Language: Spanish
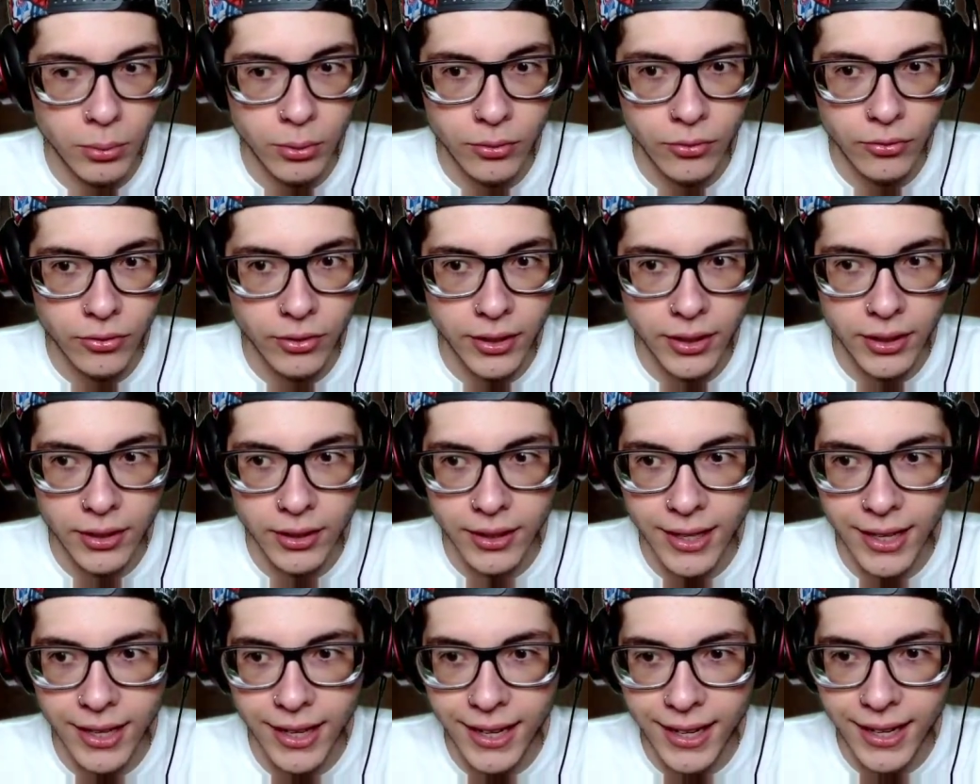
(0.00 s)
fin,
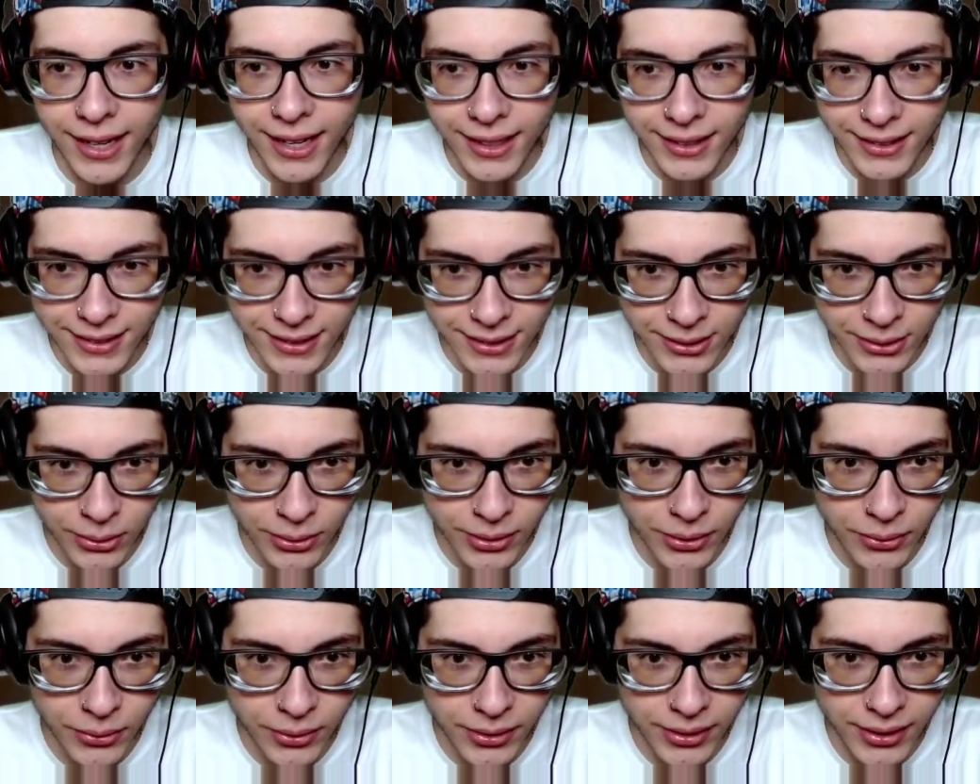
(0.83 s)
¿qué es? Es lo que
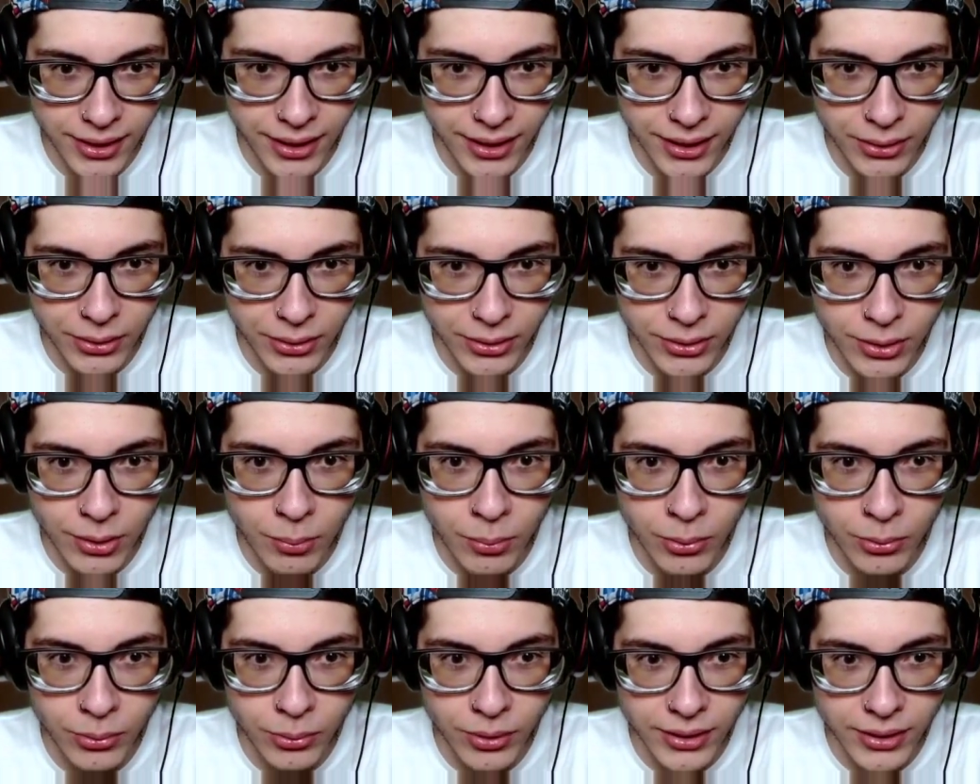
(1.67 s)
no entiendo. Es como una